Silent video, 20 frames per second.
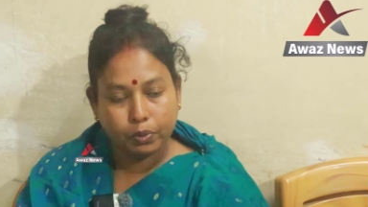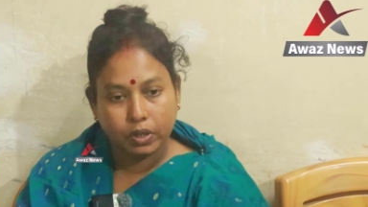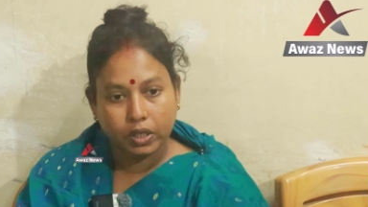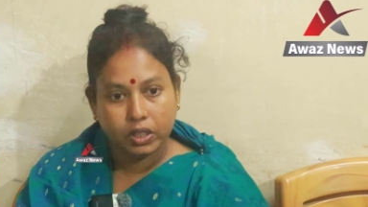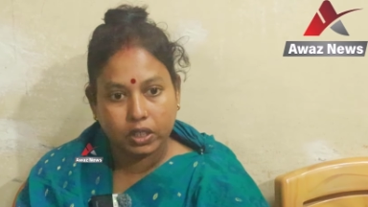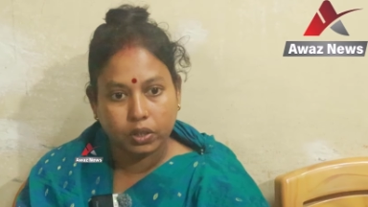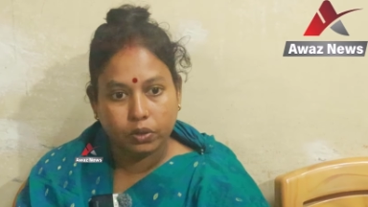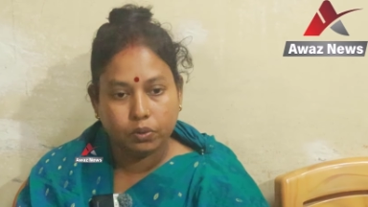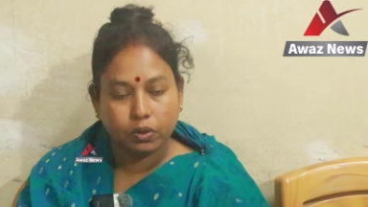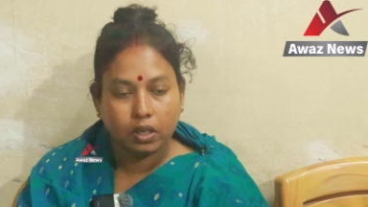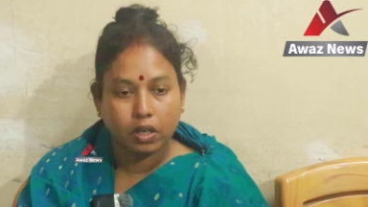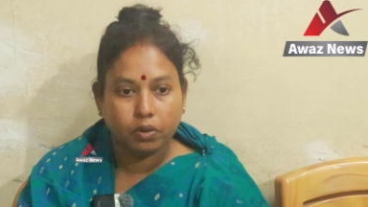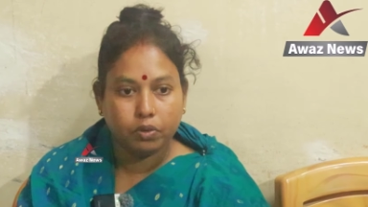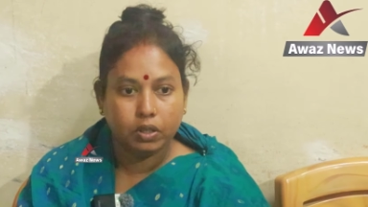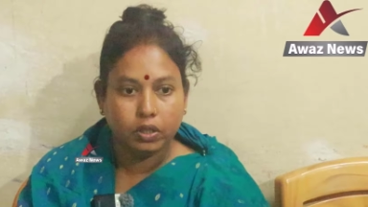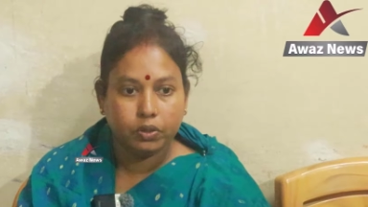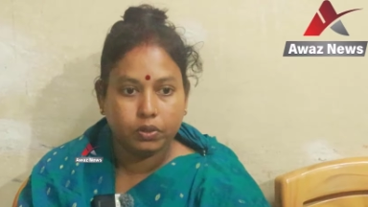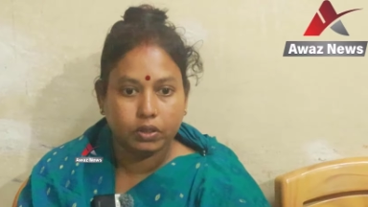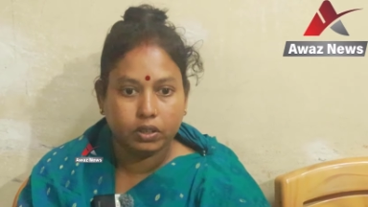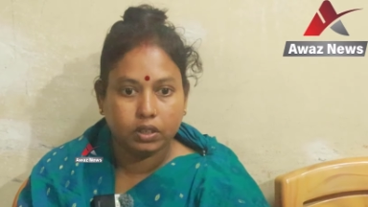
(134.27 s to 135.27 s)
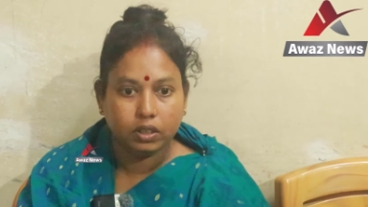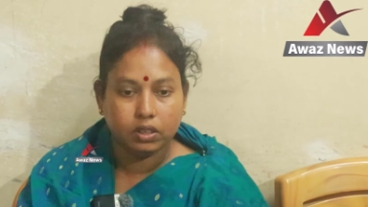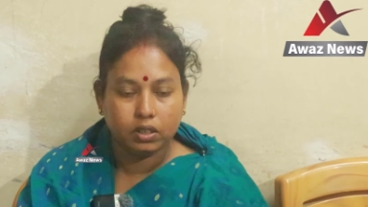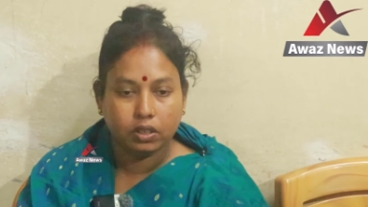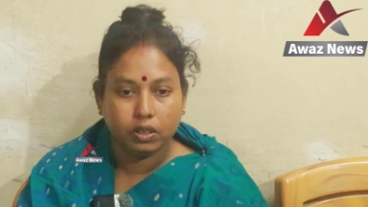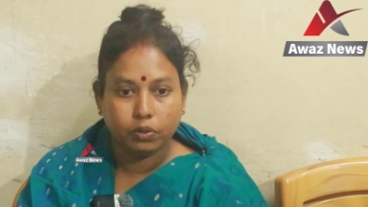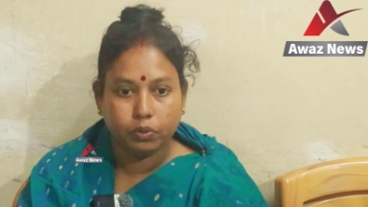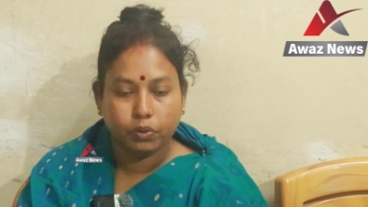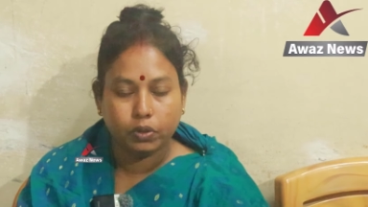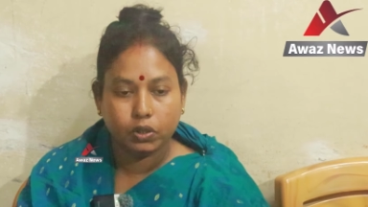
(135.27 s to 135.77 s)
পুলিশই গুলাগুলি
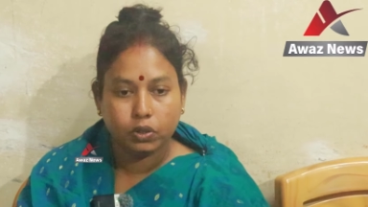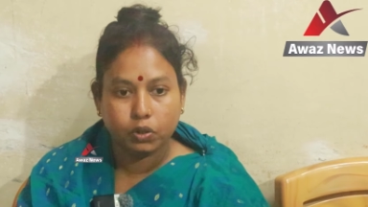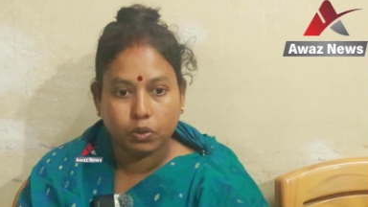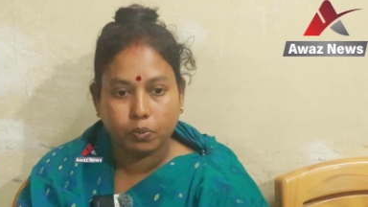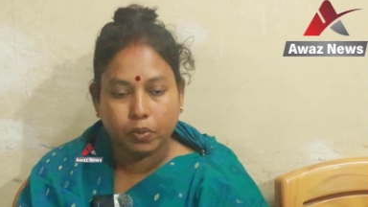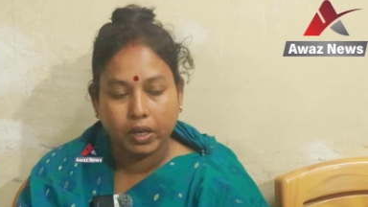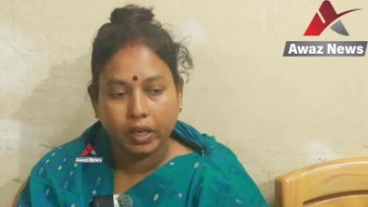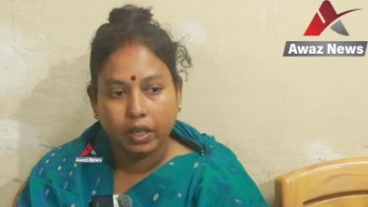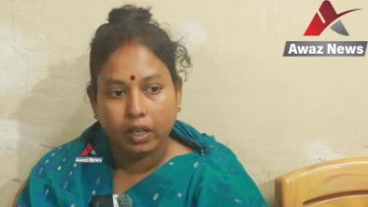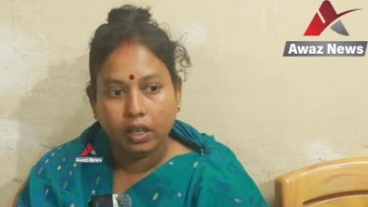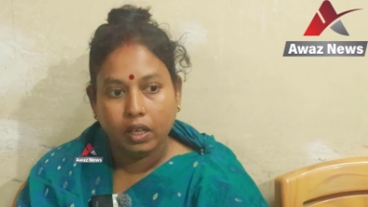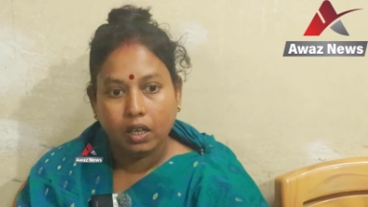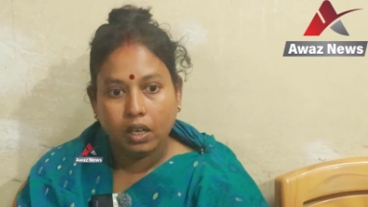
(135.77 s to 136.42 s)
করতেছে ওই সময়